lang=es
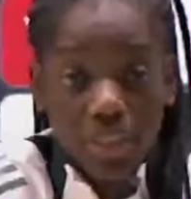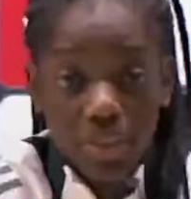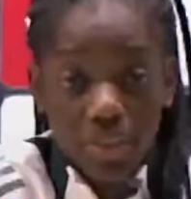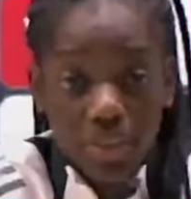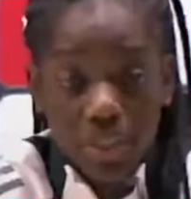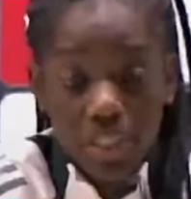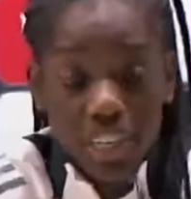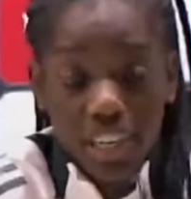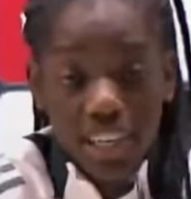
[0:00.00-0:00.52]

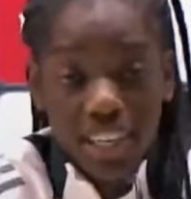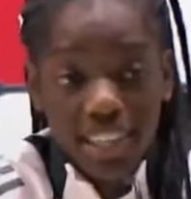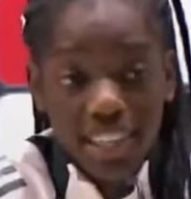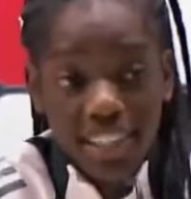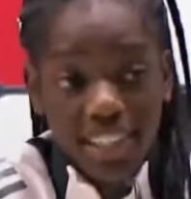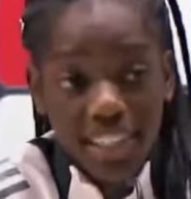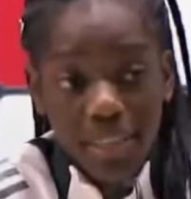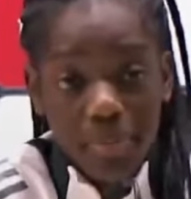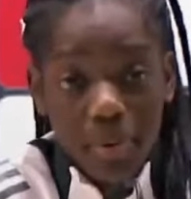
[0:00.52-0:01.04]

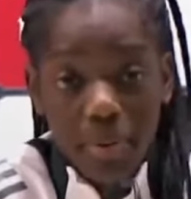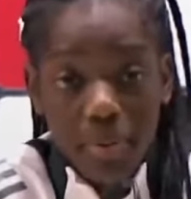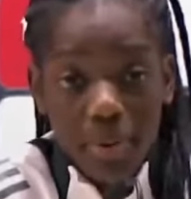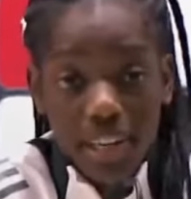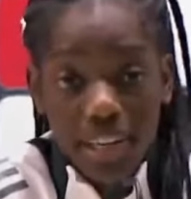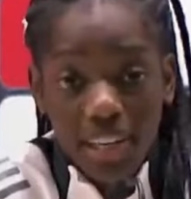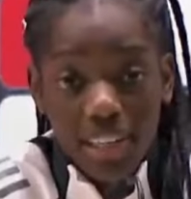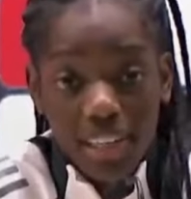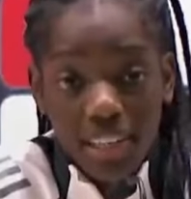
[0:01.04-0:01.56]
concentradas y
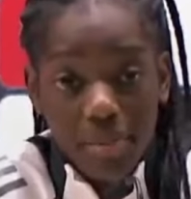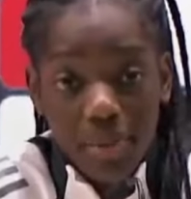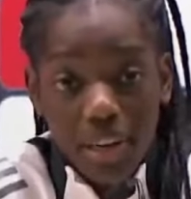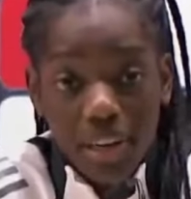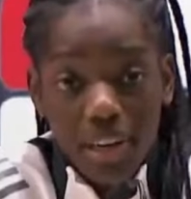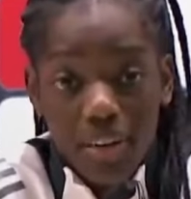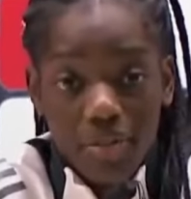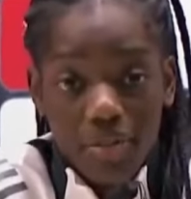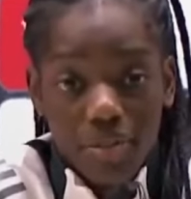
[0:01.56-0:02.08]
preparadas
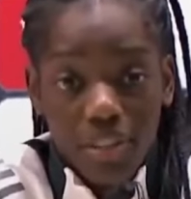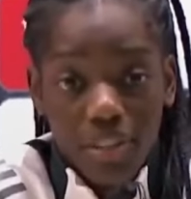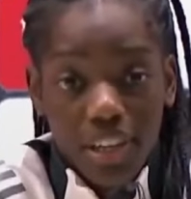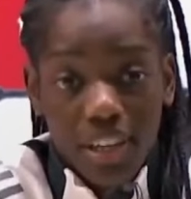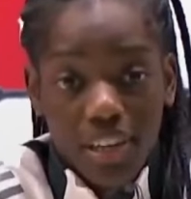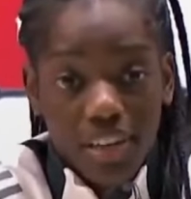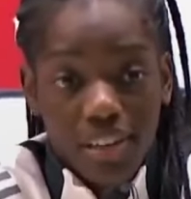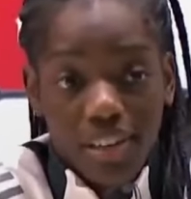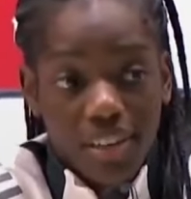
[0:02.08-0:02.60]
para
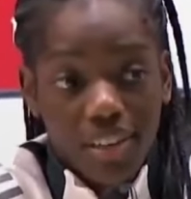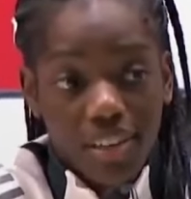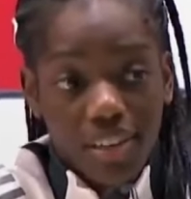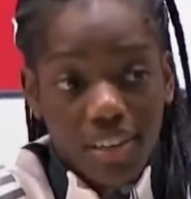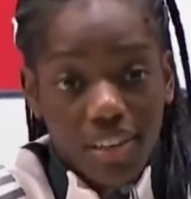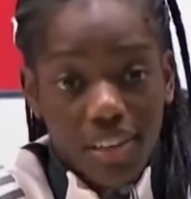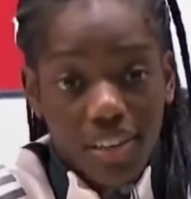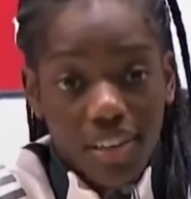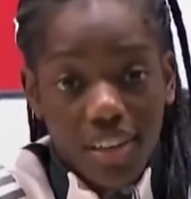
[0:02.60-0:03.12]
afrontar
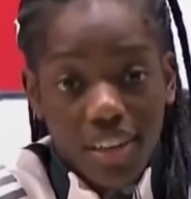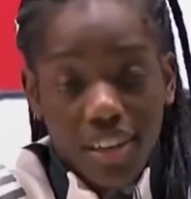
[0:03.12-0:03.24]
eh,